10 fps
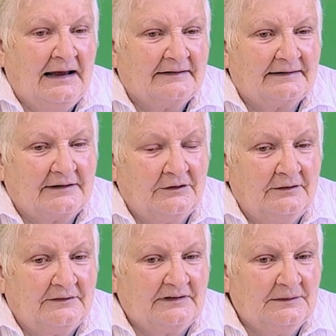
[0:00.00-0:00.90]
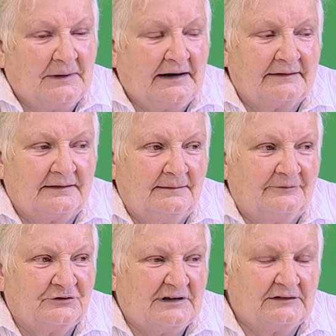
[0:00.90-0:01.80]
C'est que si, par exemple,
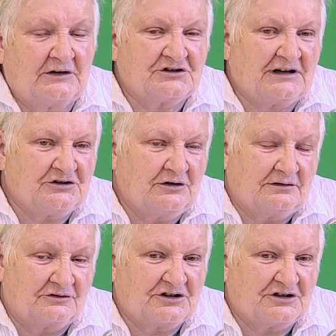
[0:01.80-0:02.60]
vous êtes un chercheur en